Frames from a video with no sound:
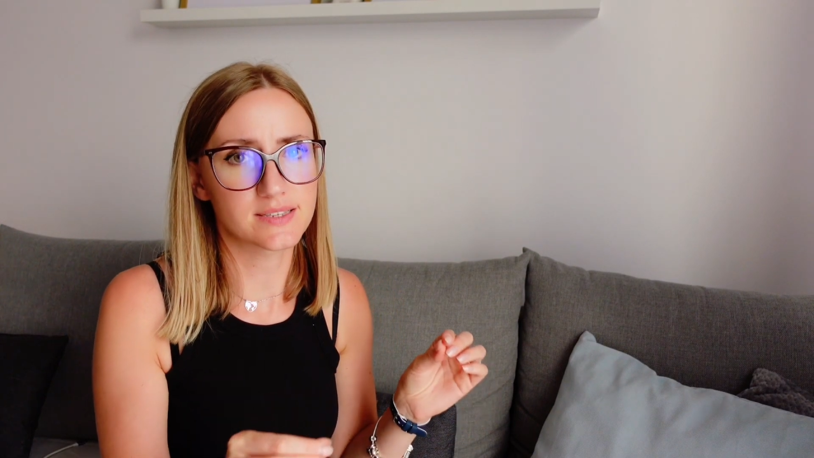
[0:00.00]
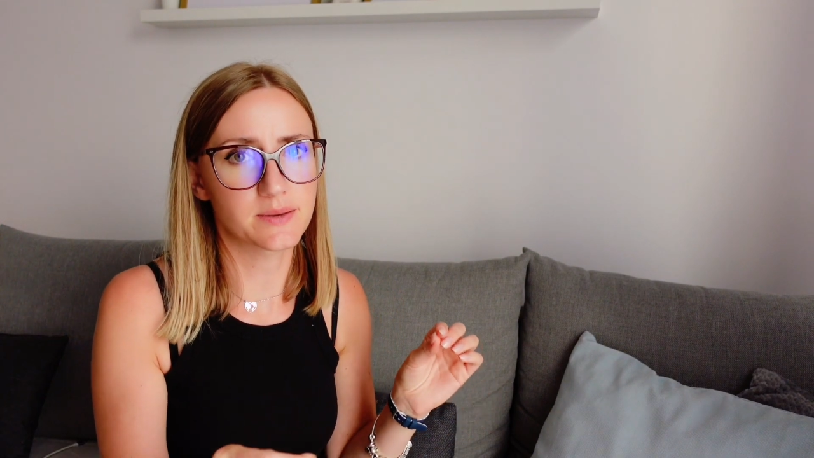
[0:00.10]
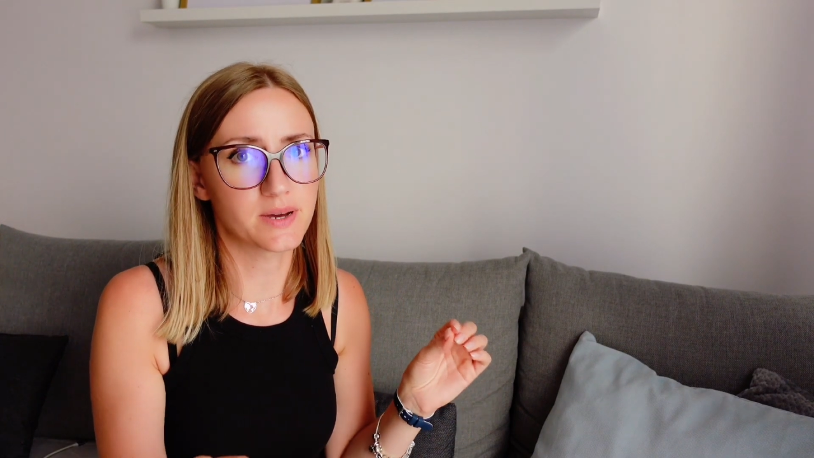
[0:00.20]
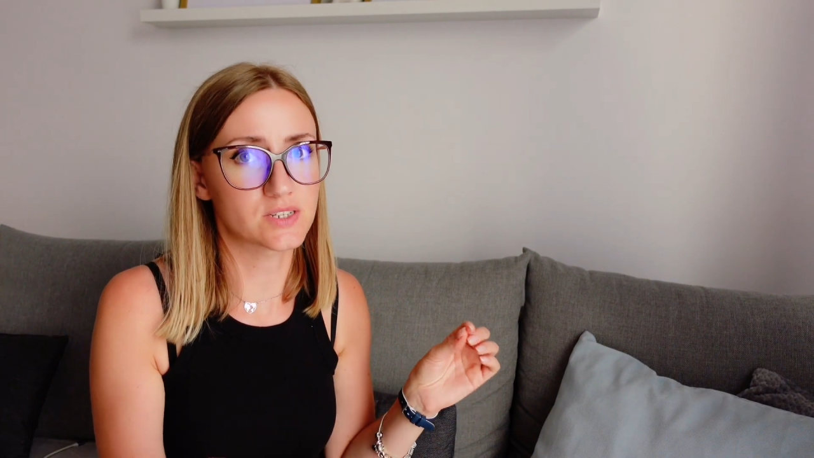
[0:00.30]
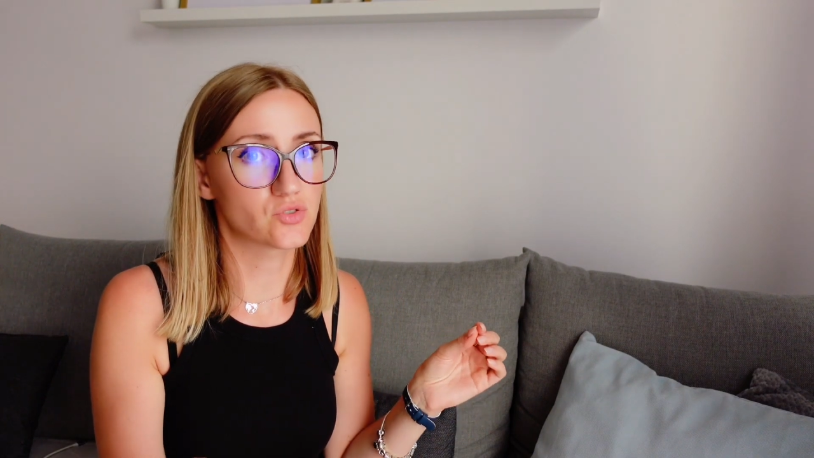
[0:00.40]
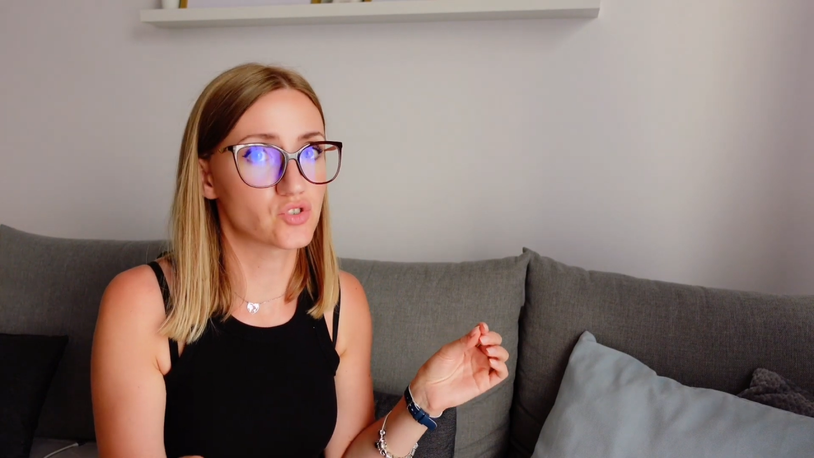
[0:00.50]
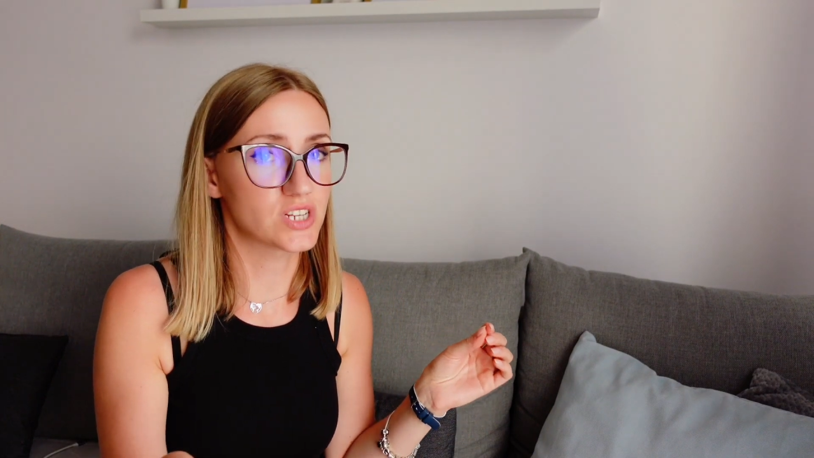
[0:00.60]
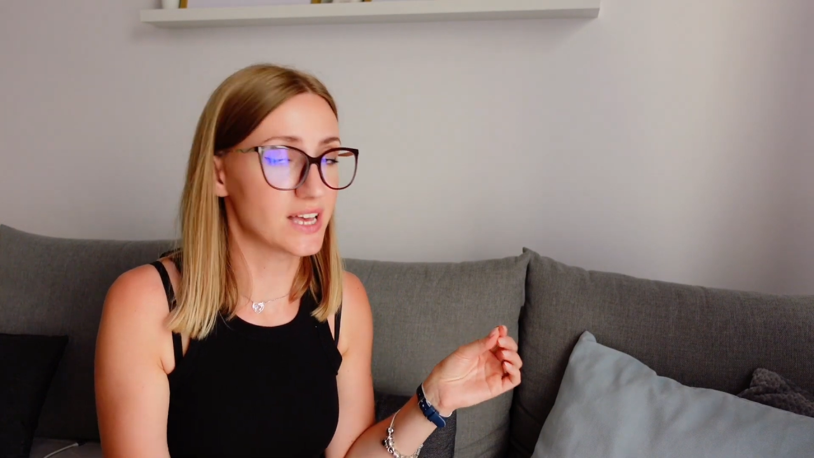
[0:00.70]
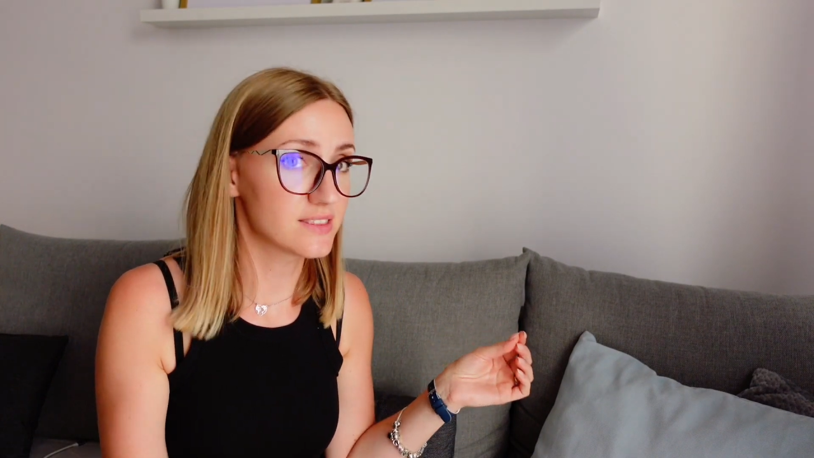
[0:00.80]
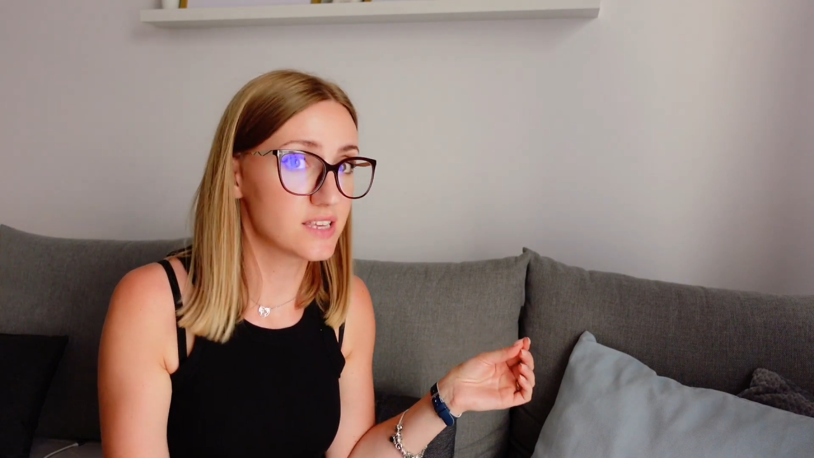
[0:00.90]
za bardzo
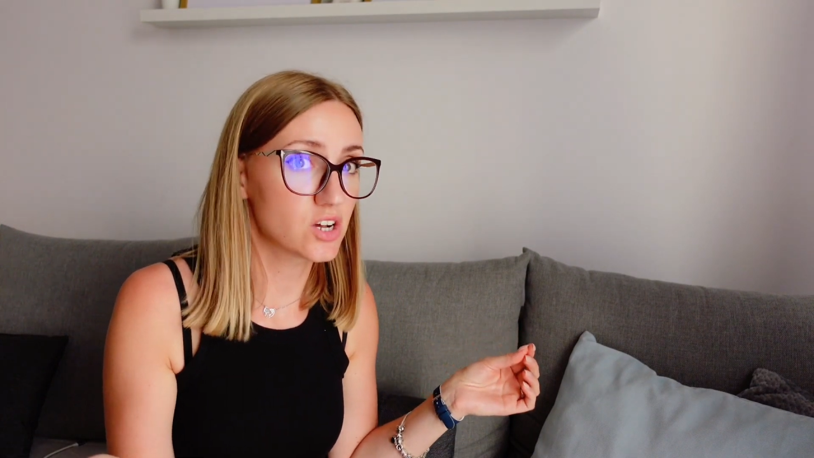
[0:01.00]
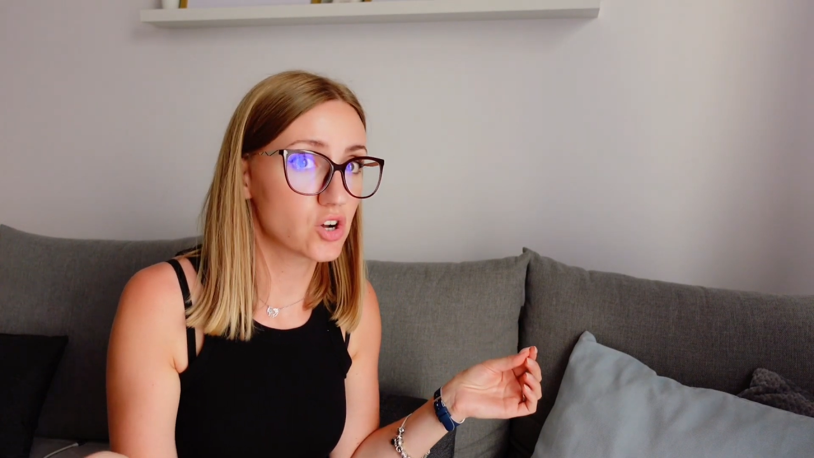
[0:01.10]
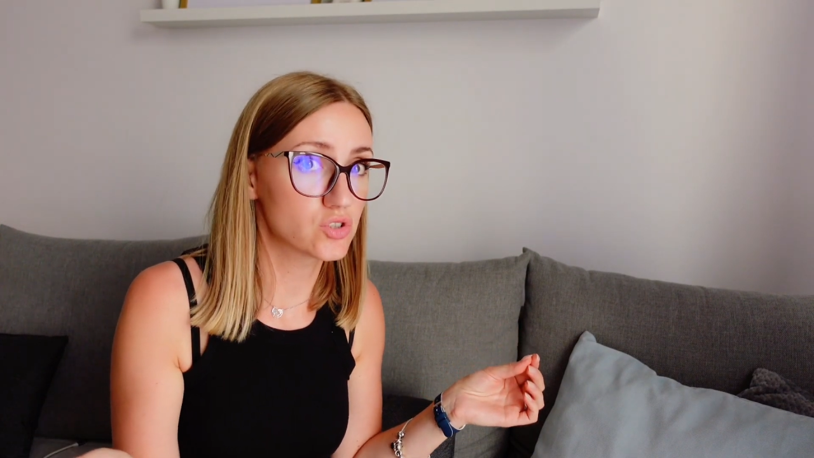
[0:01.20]
żadnych